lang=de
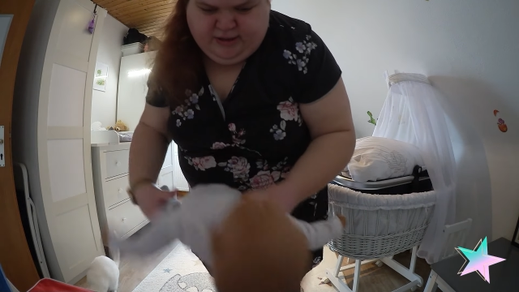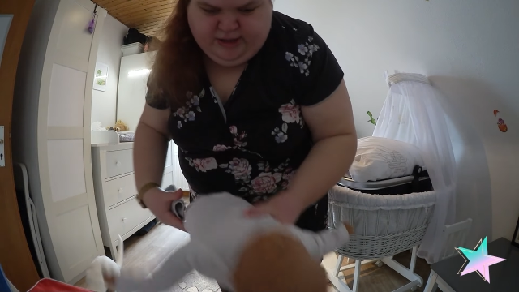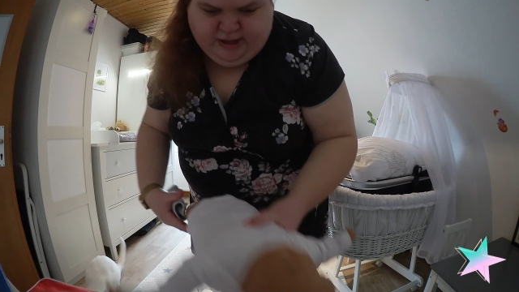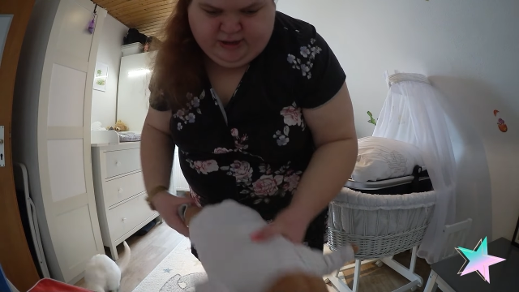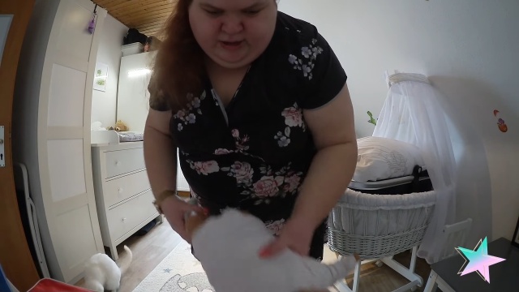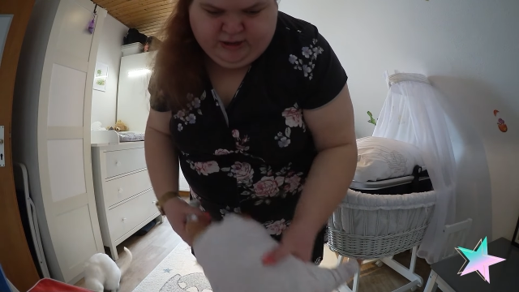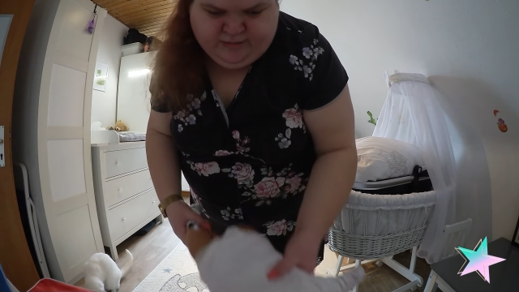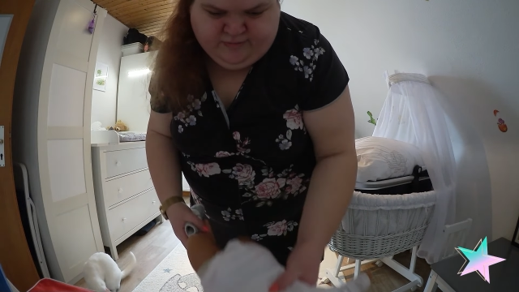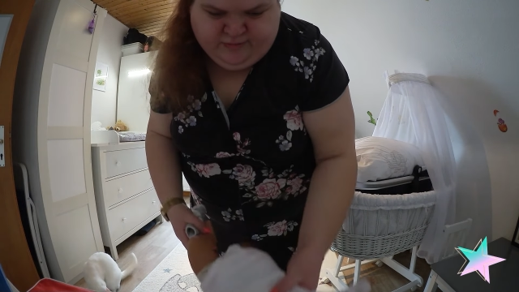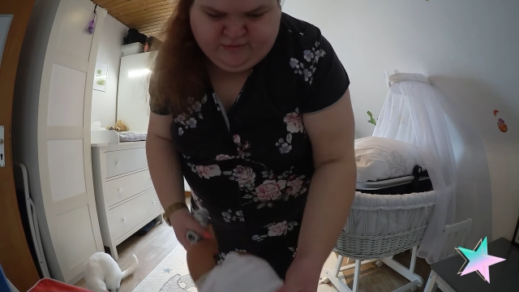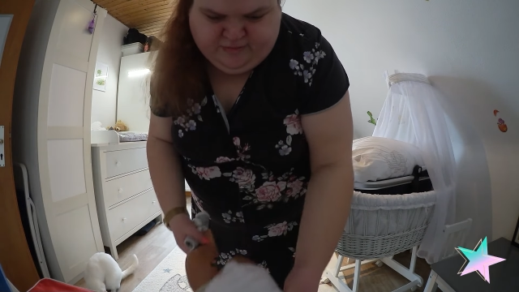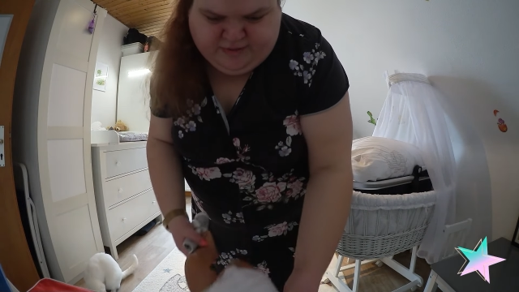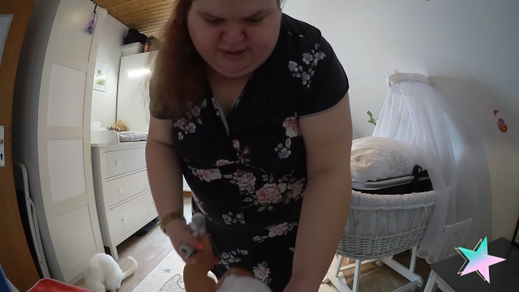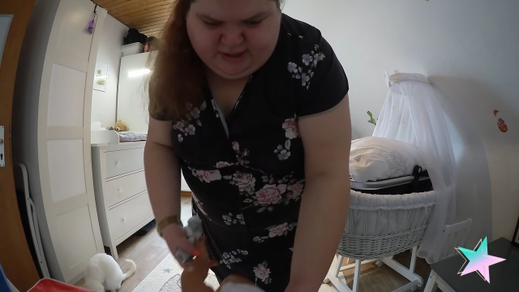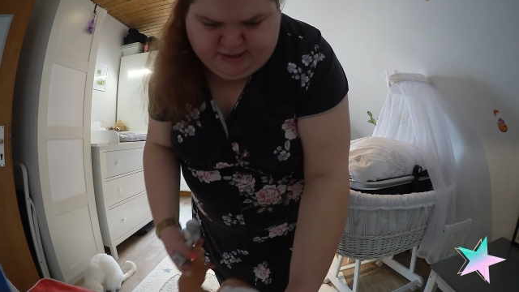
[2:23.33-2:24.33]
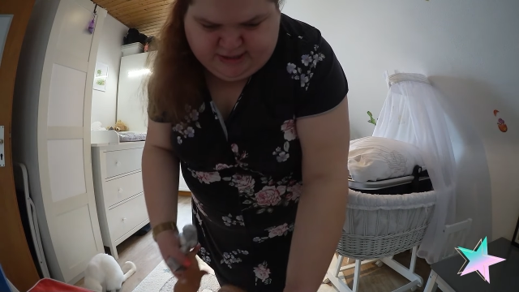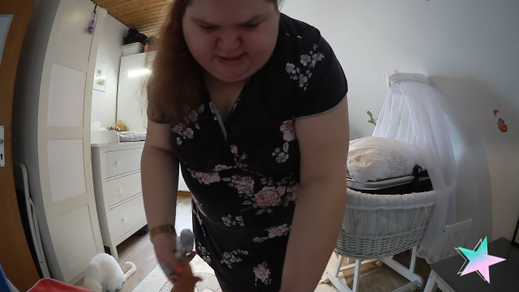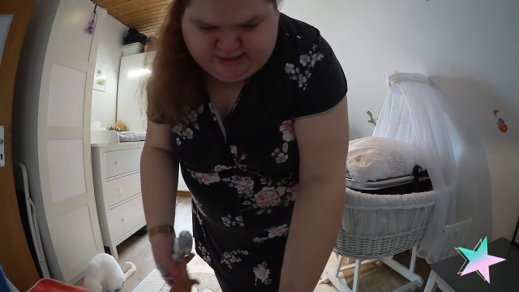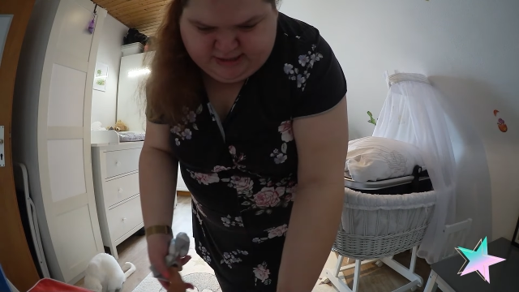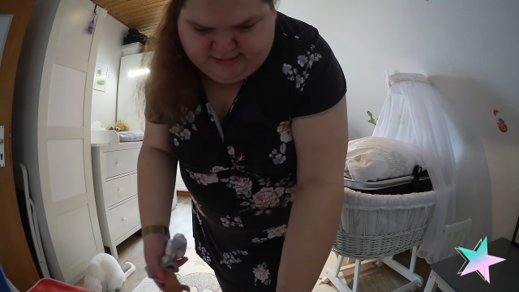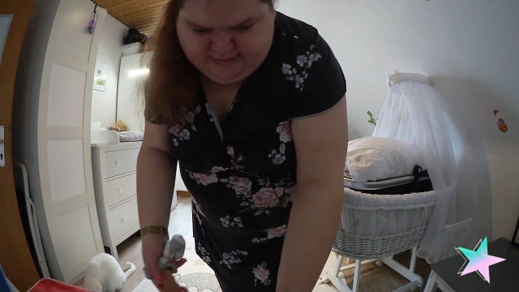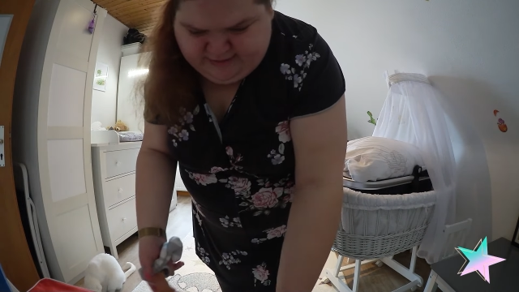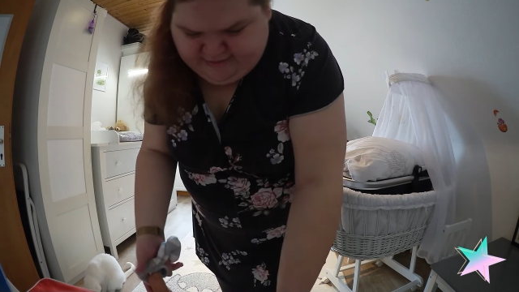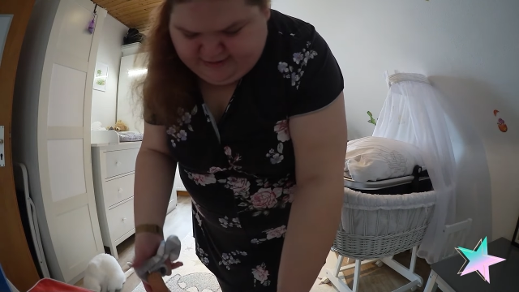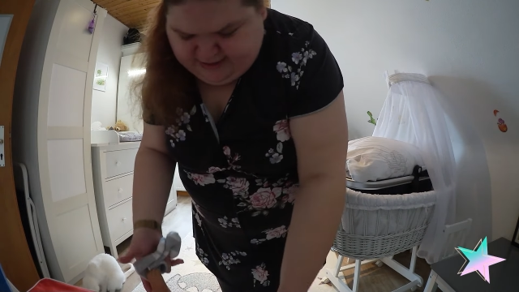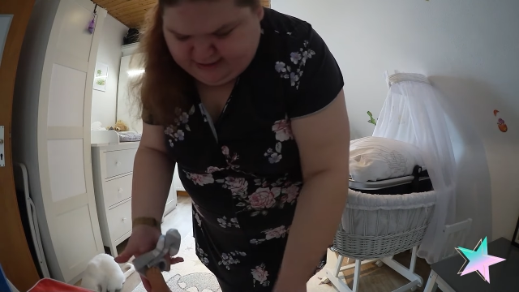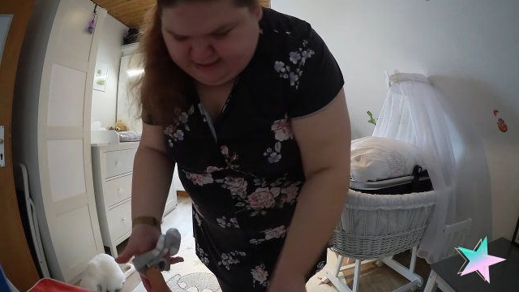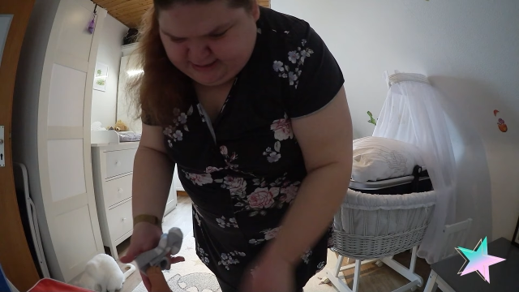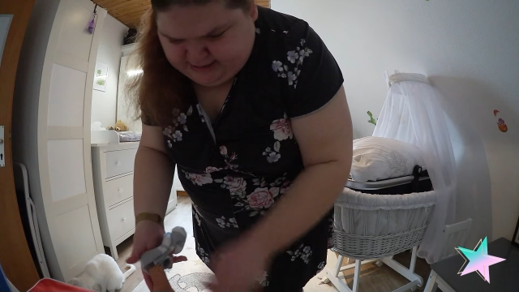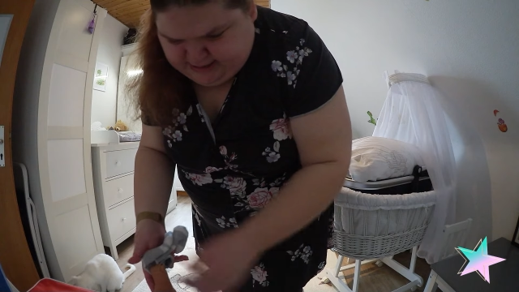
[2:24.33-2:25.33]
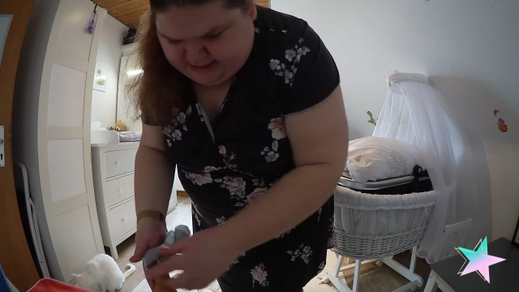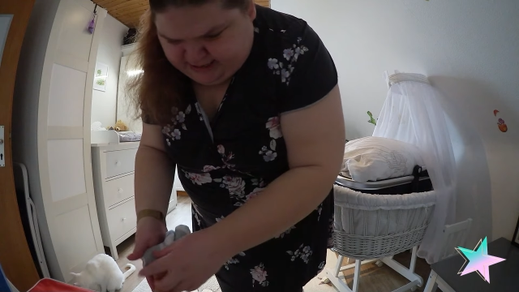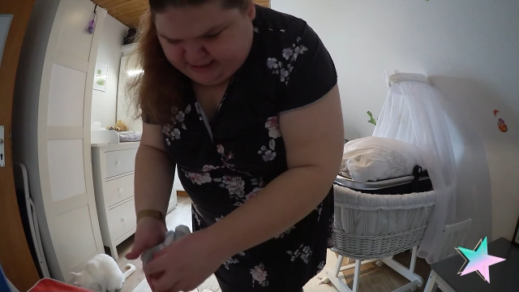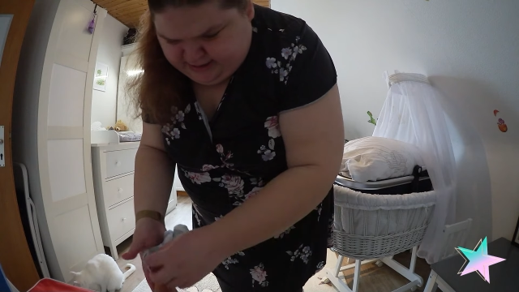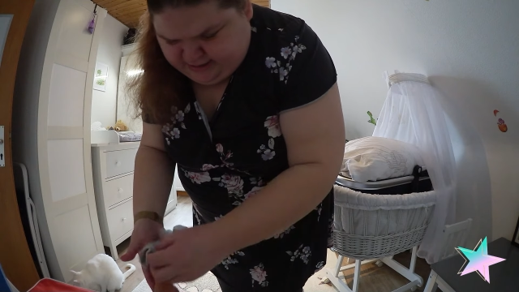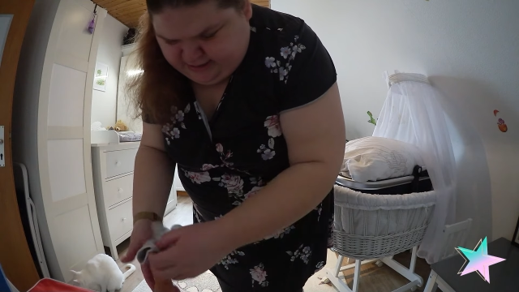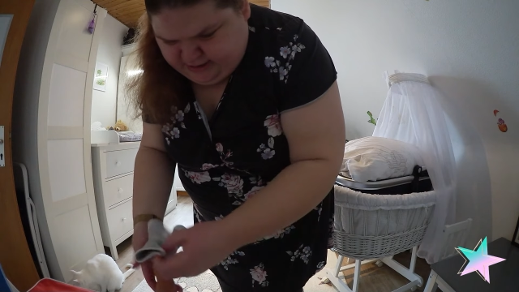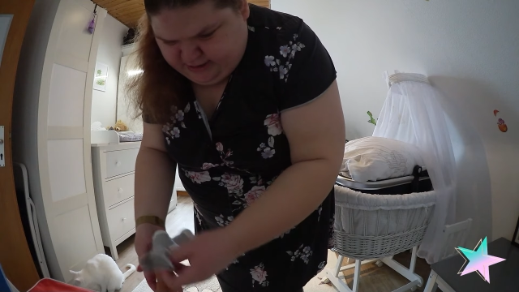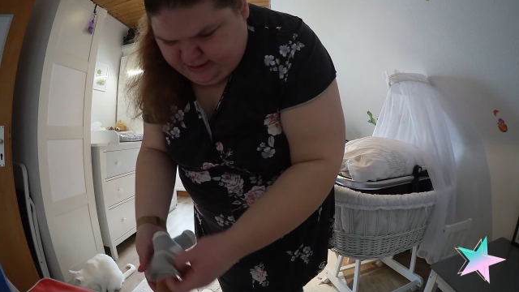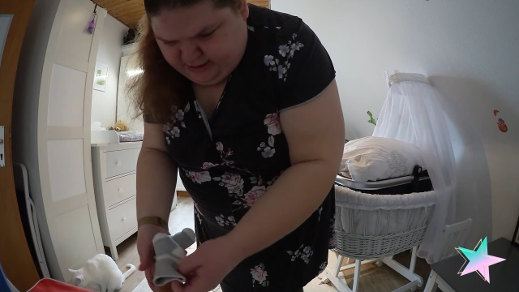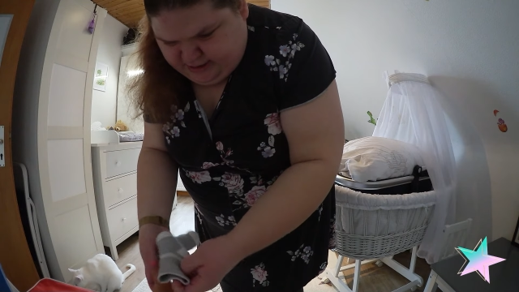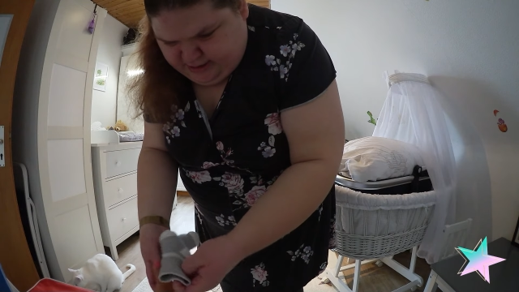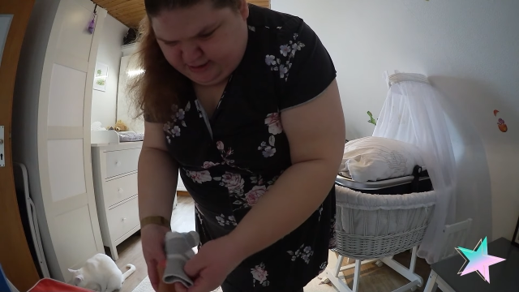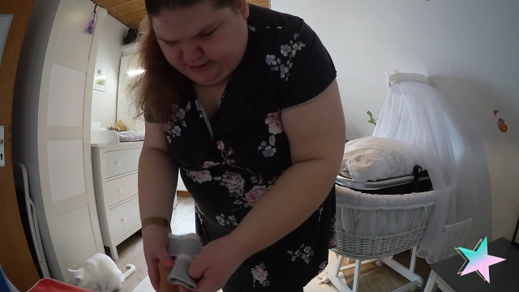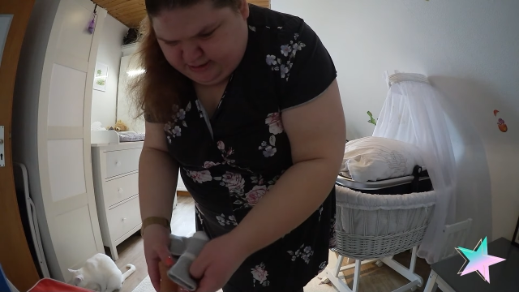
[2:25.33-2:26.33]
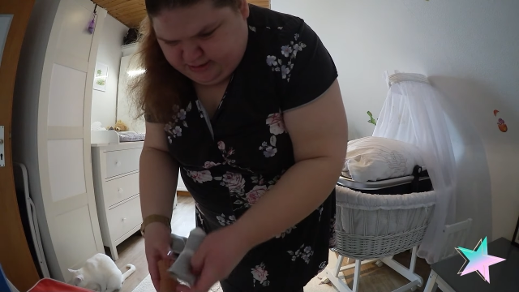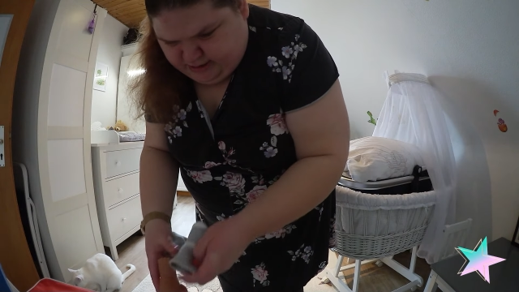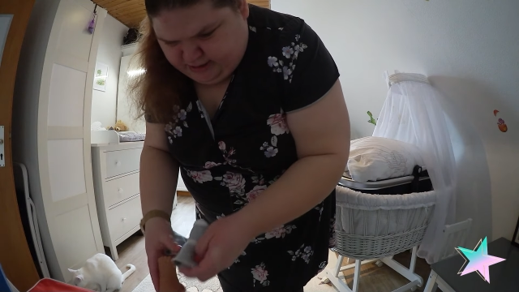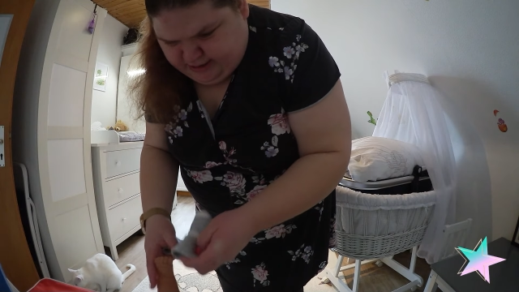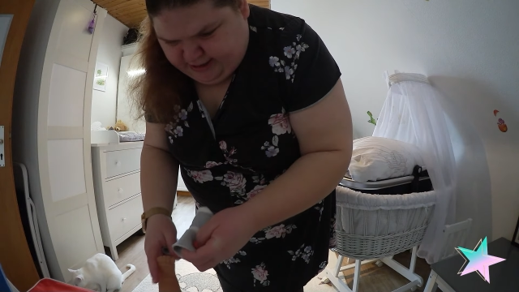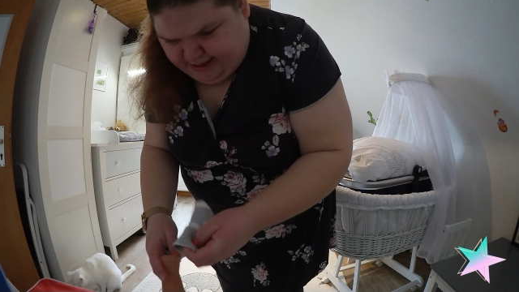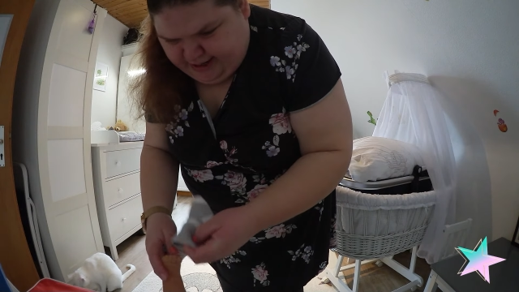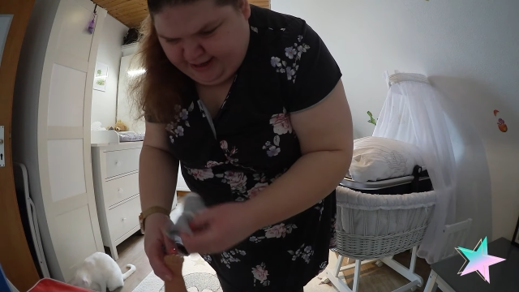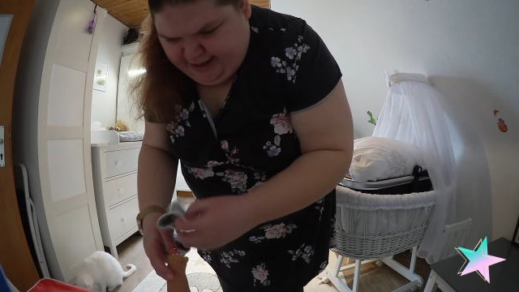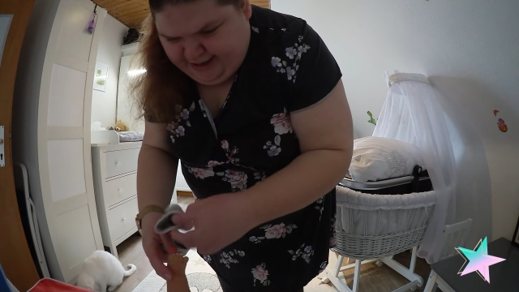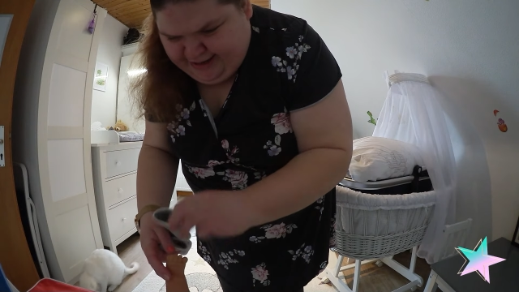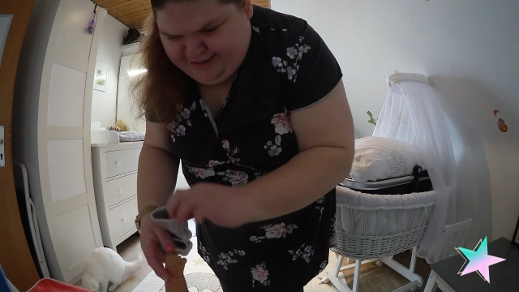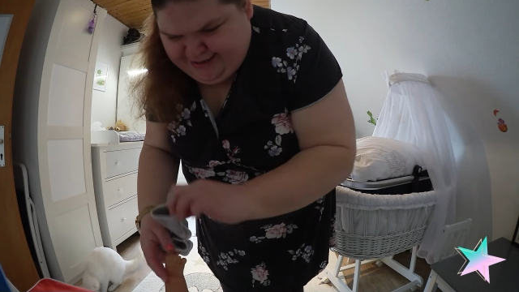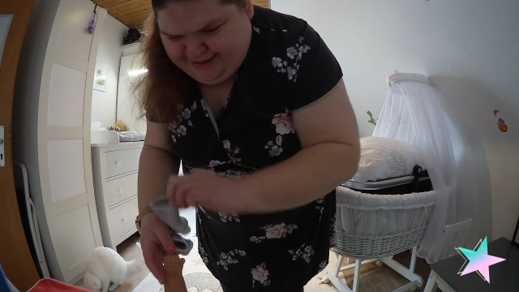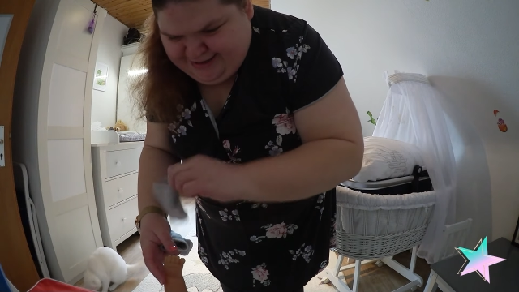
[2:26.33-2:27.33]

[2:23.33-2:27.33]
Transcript: Ja komm, Pippi, dir zieh mir wenigstens deine Socken an.